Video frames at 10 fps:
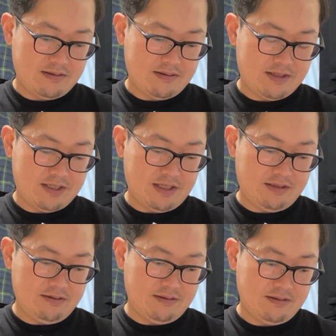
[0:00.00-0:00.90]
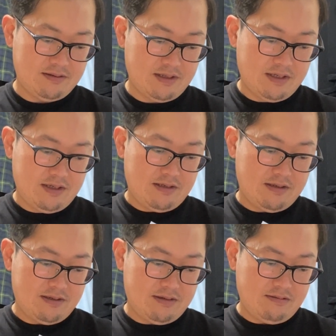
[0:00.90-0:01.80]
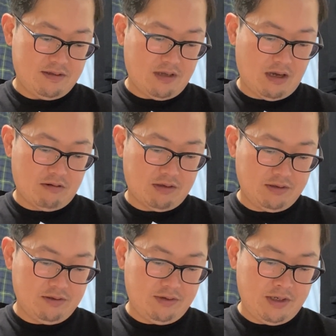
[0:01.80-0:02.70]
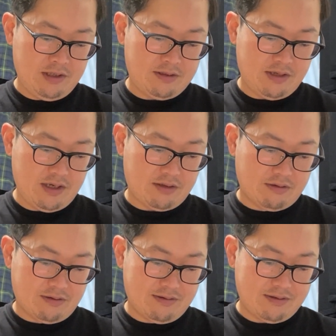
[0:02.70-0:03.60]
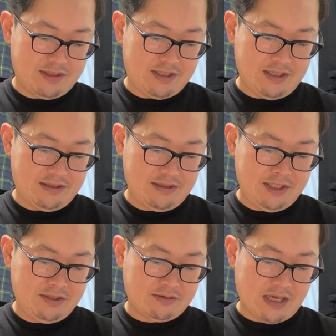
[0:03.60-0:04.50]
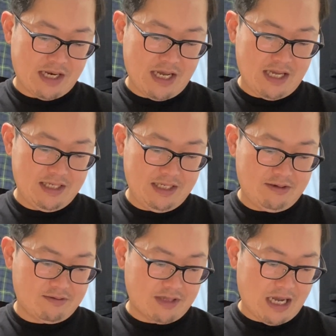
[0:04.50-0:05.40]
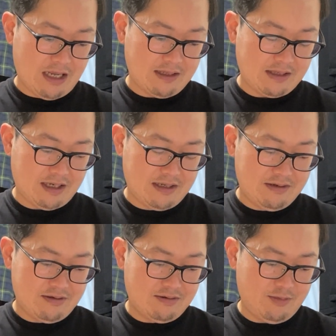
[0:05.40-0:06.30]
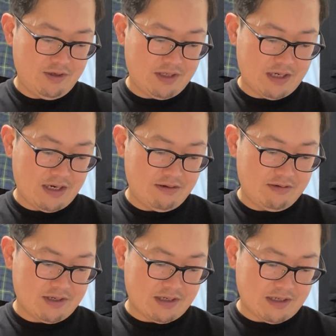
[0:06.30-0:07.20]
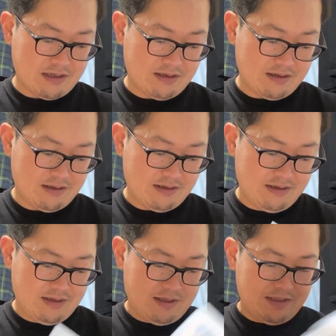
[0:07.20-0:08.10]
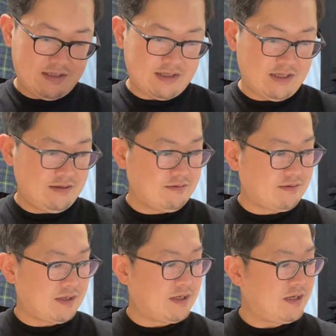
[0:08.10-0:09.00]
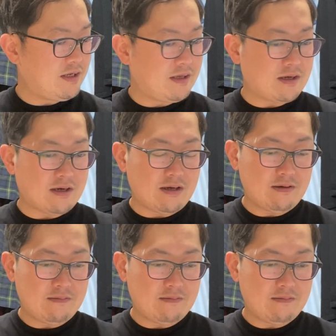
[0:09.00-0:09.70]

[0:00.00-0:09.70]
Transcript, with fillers: 7月、えー、あ、私の年齢すげえやと。7月27以降だ。覚えてられるかなスケジュールに入れりゃいいか